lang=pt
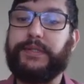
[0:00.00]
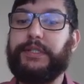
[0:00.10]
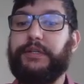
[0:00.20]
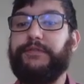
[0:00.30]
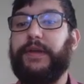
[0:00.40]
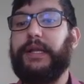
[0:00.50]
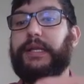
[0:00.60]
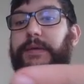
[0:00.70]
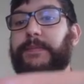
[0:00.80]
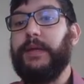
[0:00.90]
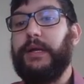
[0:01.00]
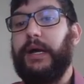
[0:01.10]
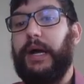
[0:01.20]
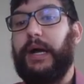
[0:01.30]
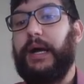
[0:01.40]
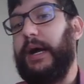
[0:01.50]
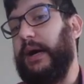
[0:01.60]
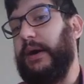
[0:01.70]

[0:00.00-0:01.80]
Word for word: Se tiver ali a